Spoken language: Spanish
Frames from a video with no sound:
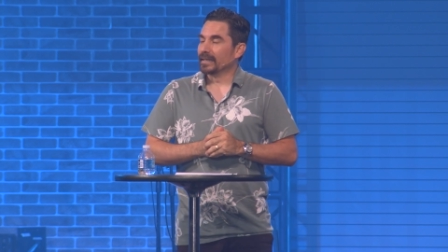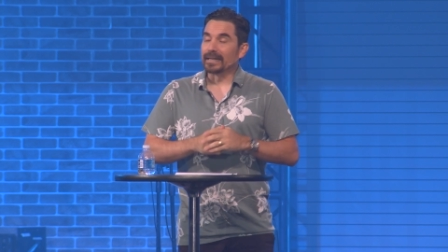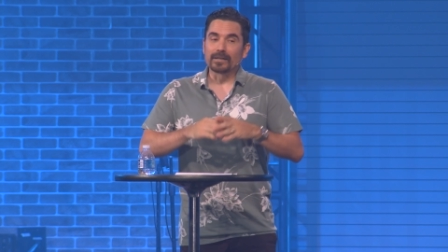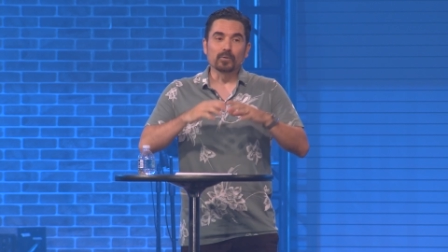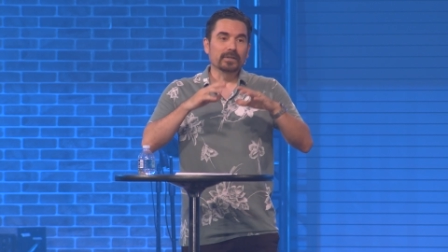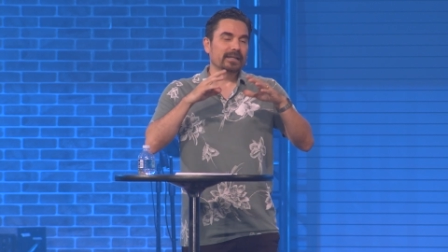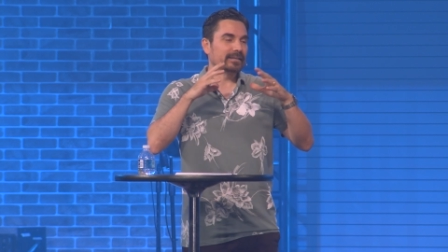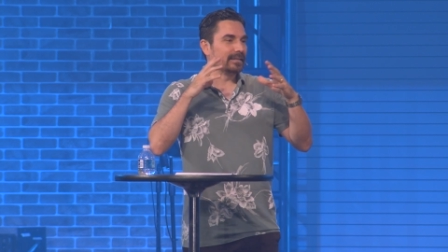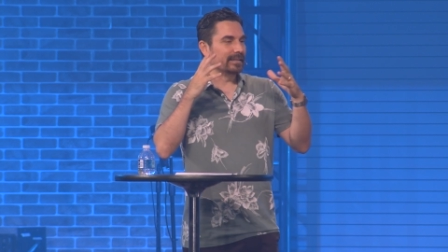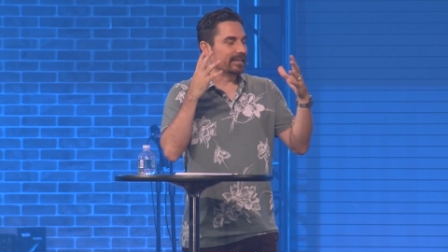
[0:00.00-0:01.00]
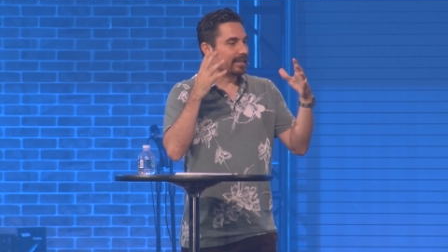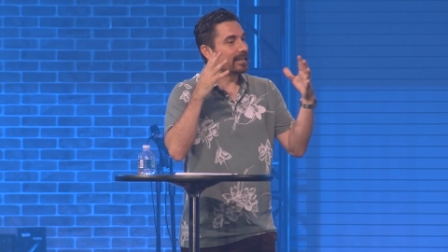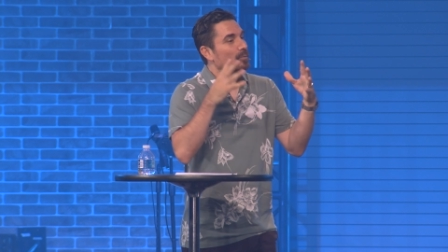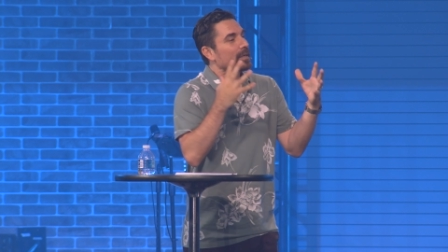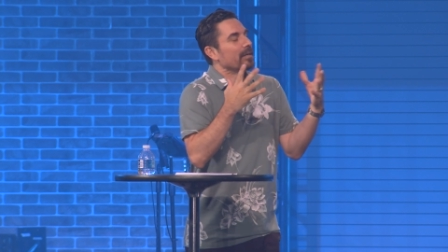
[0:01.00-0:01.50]
en alguna, en,
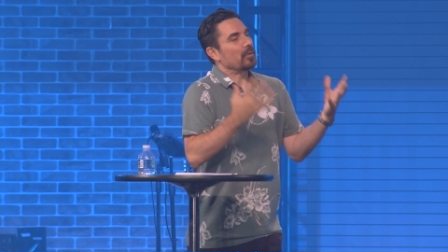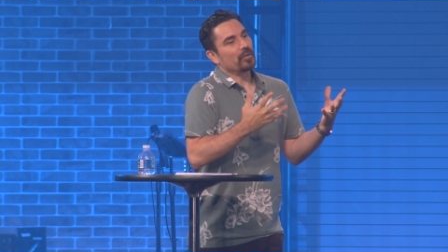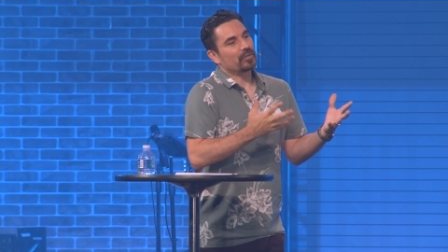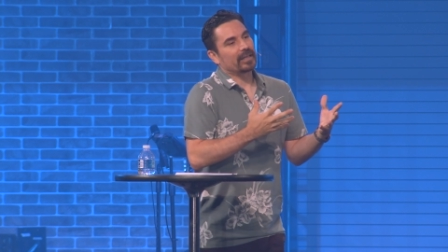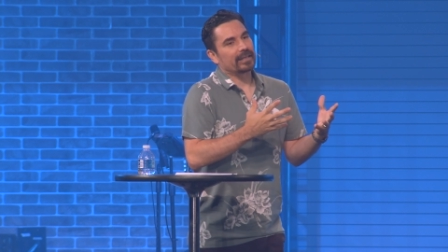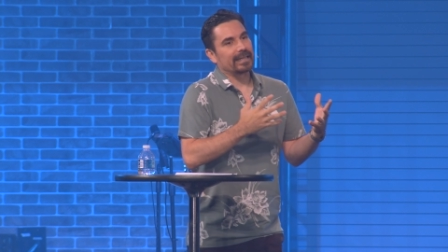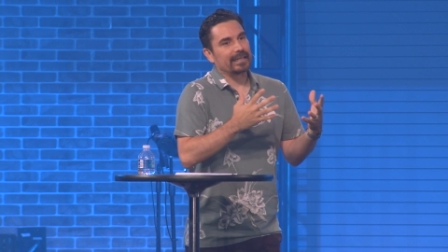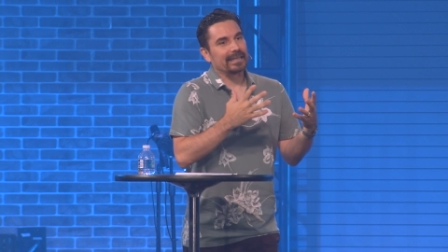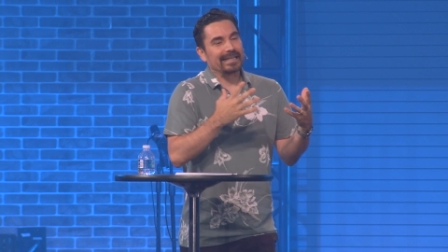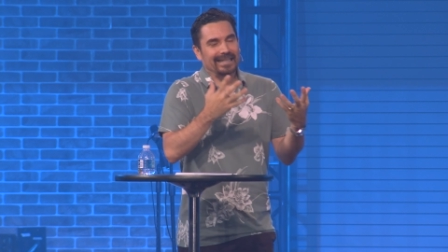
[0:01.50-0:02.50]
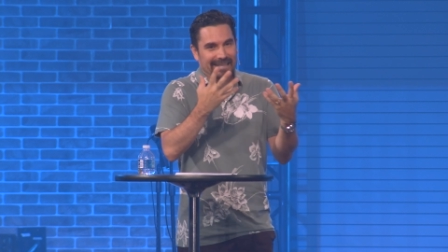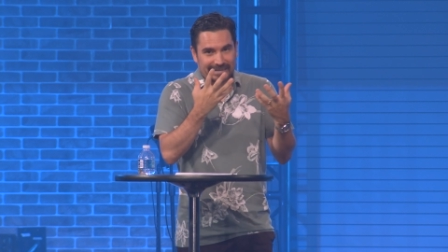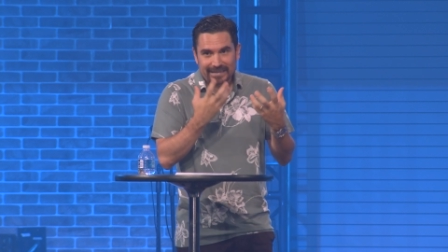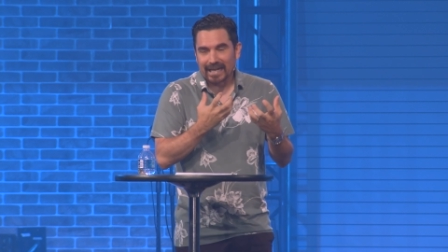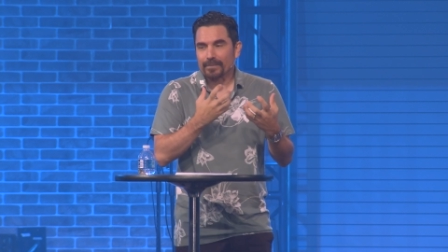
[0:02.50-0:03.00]
alguna, cosa que
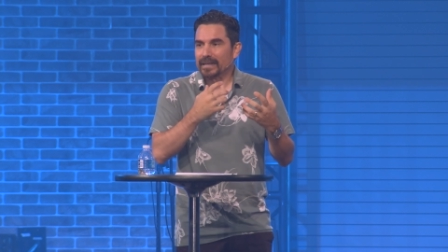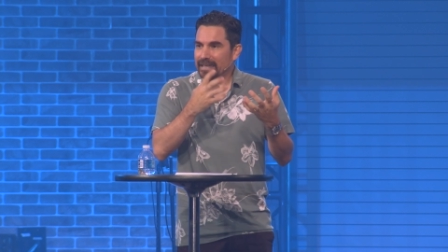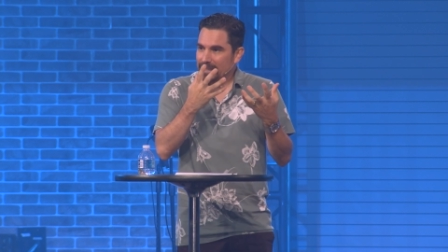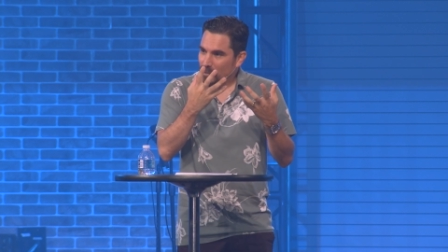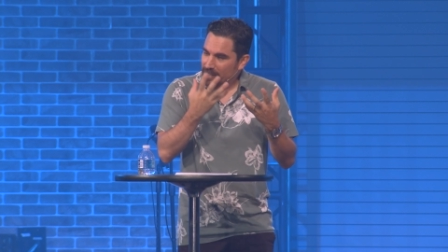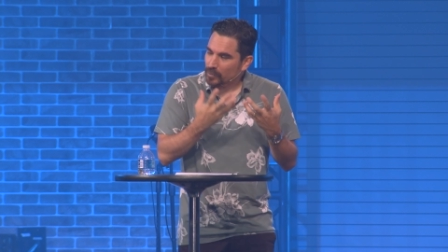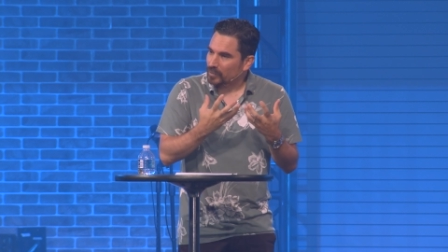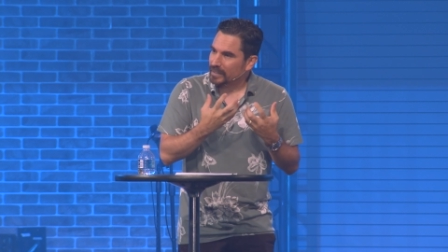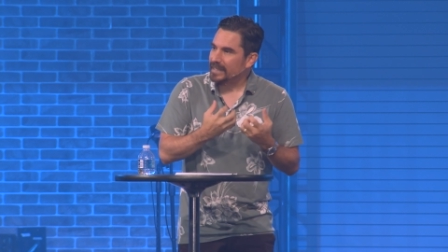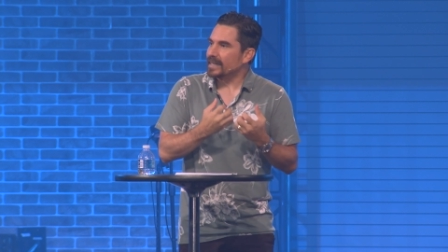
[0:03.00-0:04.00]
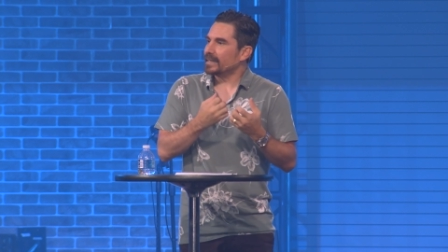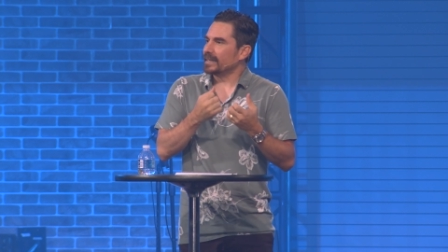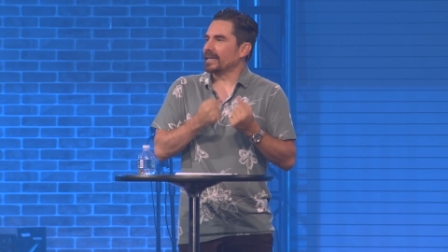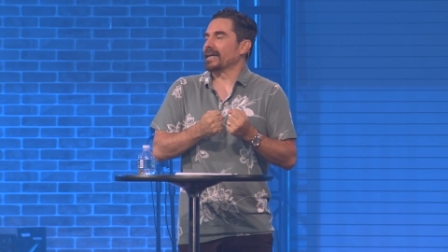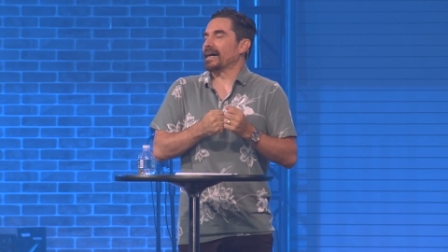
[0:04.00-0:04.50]
les llama, que ellos
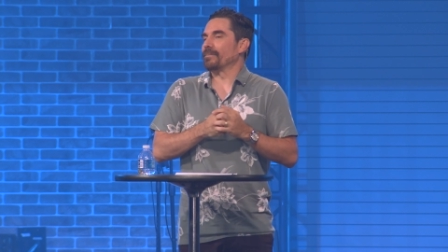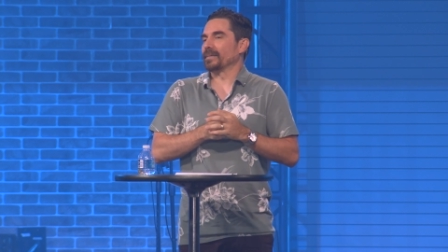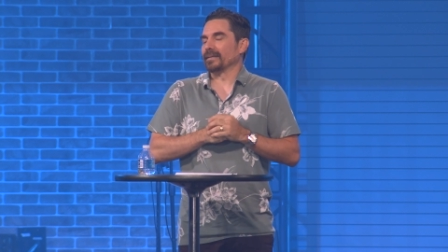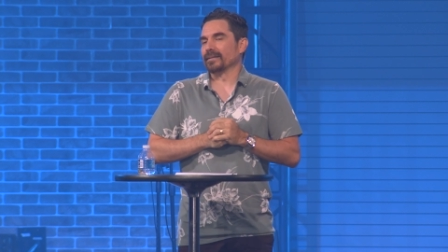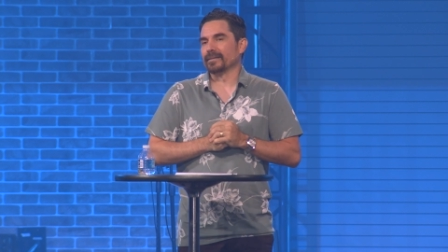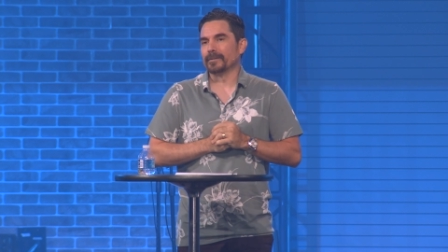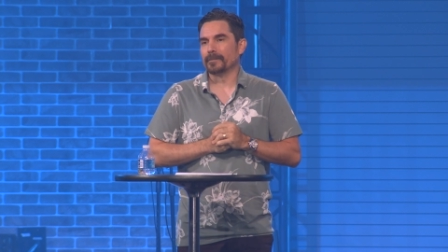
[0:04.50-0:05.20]
quieren, que aman.